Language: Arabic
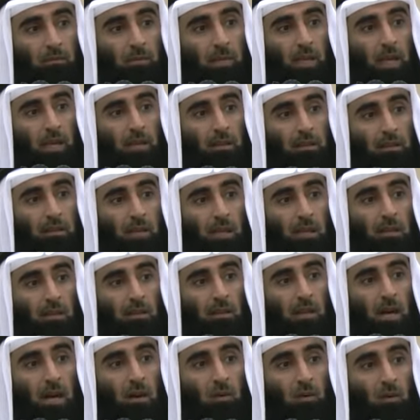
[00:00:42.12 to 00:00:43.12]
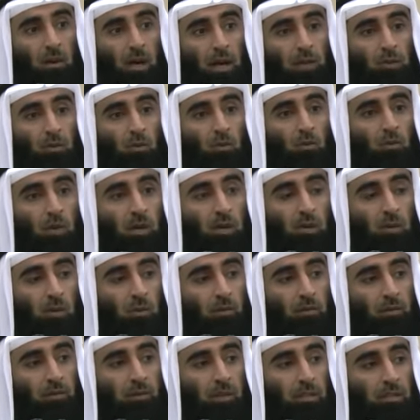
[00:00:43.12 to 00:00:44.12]
من ان تلقوا
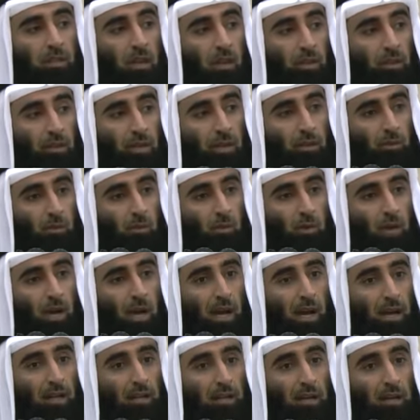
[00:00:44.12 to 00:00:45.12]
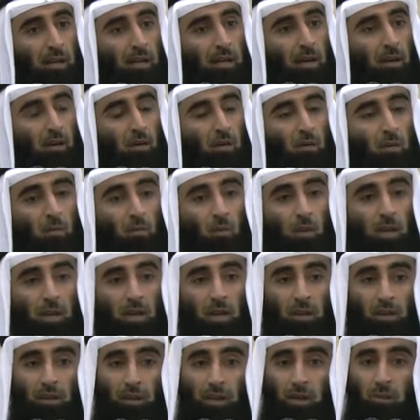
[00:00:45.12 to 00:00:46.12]
عدوكم فتضربوا اعناقهم
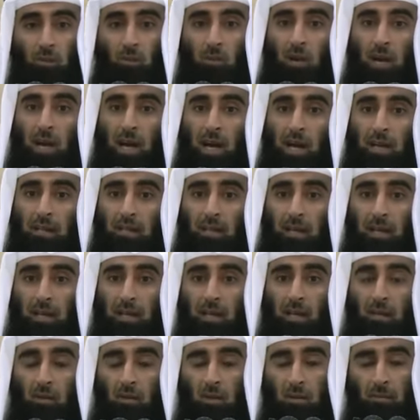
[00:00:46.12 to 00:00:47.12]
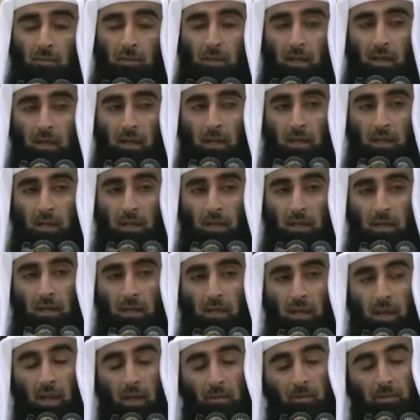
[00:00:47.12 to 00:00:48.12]
ويضربوا اعناقكم
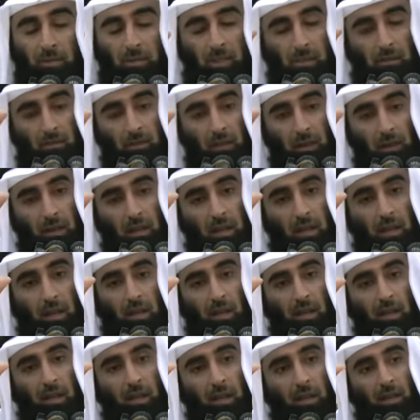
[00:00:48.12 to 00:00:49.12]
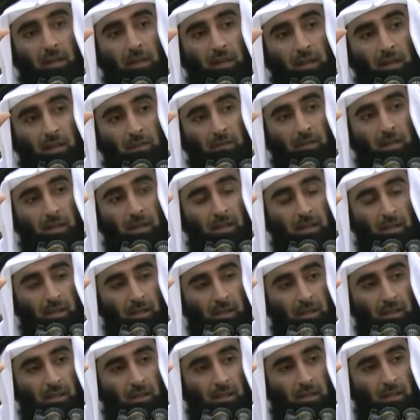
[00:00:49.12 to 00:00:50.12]
خمسه فضائل عظيمه
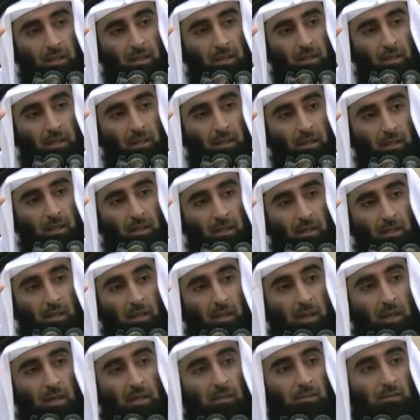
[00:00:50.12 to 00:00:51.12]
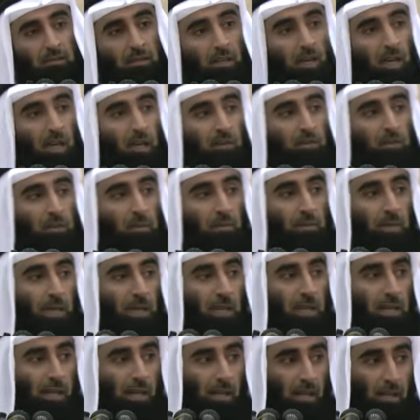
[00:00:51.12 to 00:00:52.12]
قال الصحابه
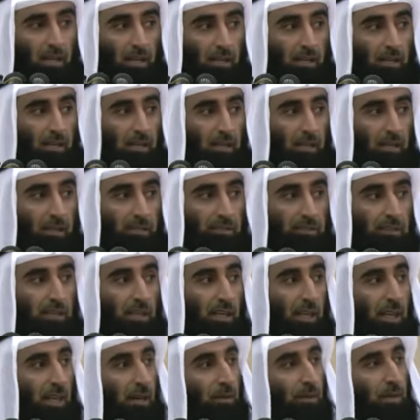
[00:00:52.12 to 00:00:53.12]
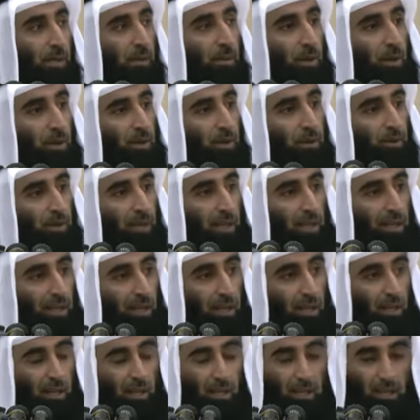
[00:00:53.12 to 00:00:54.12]
بلى الصحابه يبحثون عن
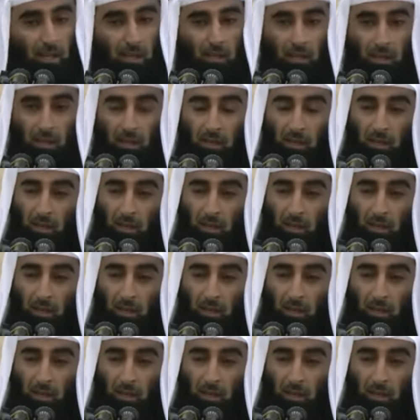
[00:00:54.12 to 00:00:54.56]
الخير